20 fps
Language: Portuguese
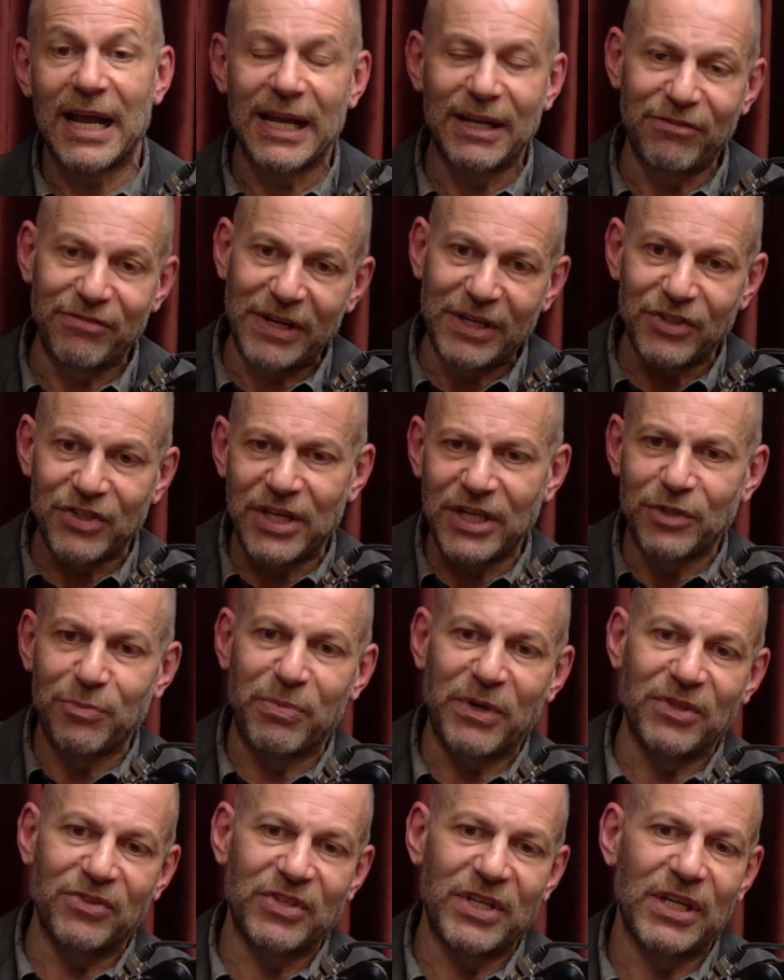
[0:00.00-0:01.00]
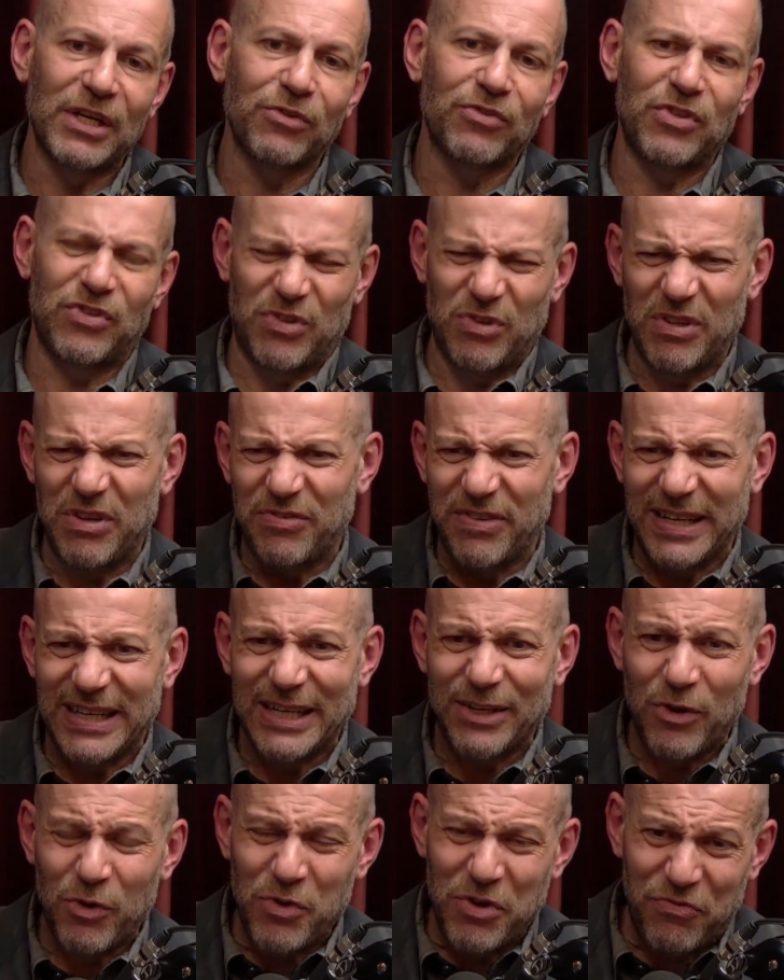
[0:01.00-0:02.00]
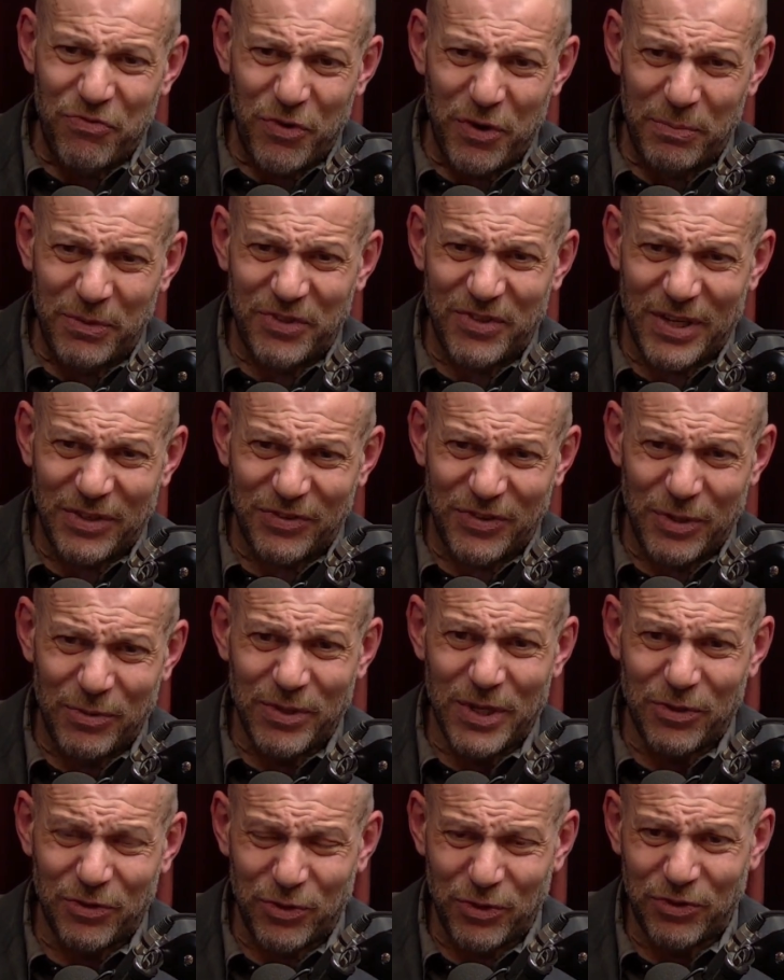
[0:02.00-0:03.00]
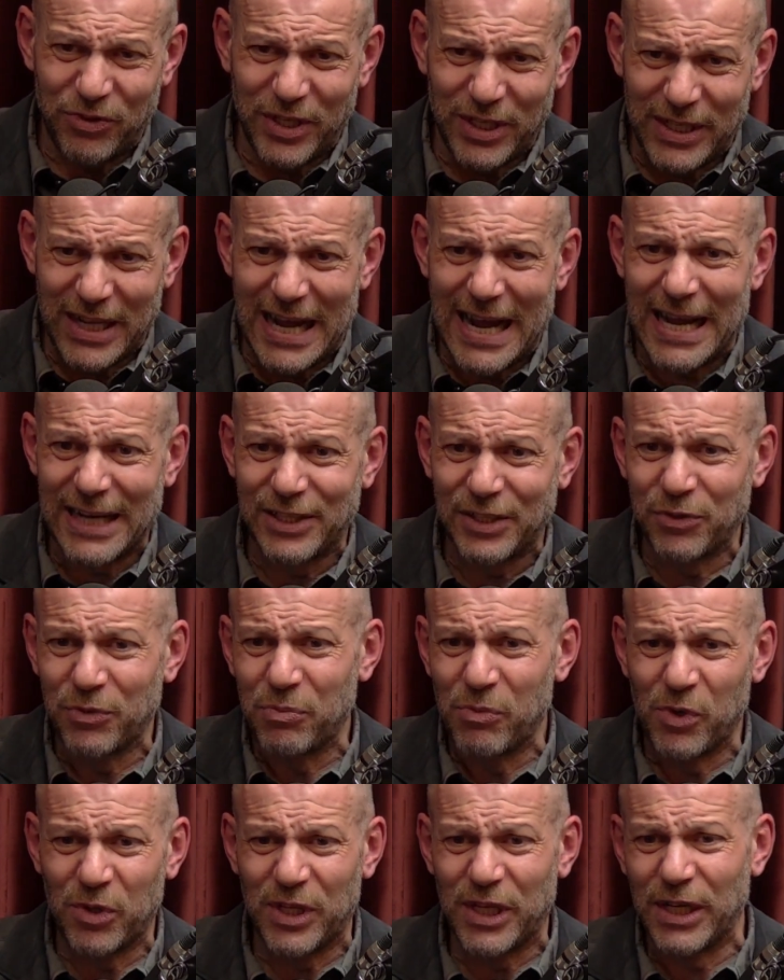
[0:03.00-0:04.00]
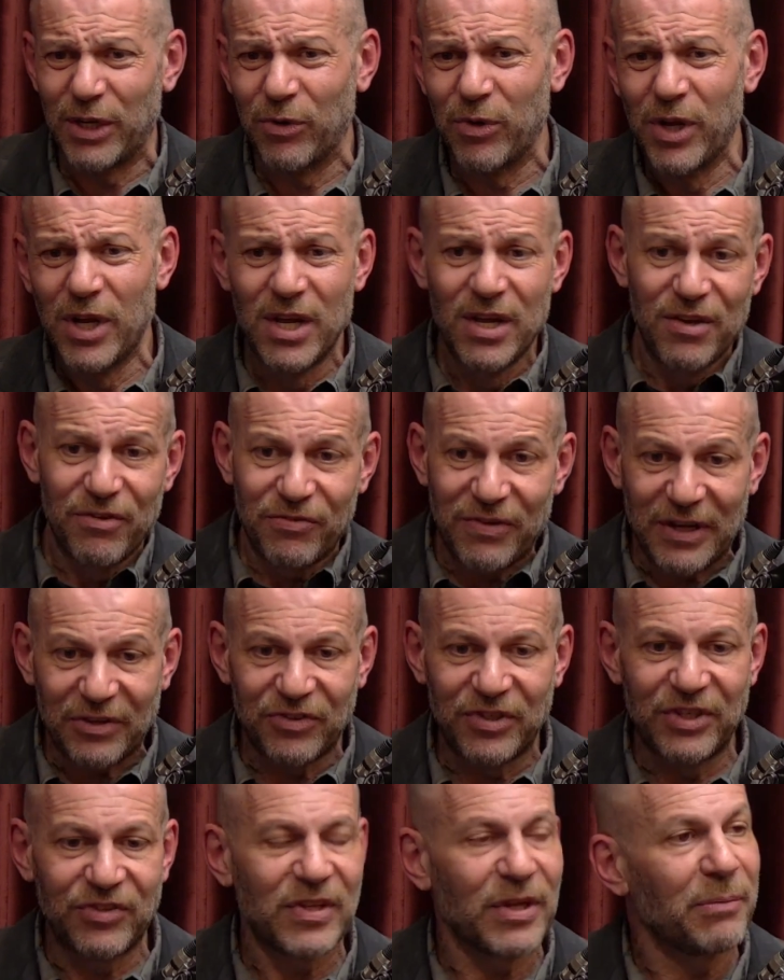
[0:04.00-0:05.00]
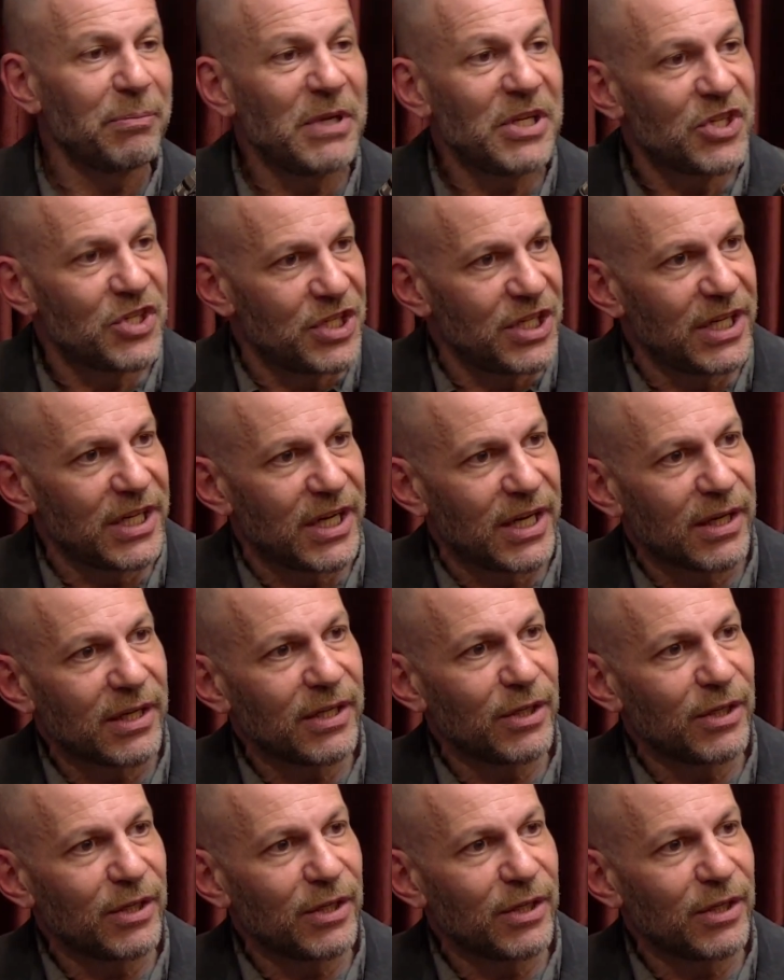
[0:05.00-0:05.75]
Aí vem gente para dizer: não, vocês estão defendendo a uniformização da sociedade num modelo fascista. Mentira.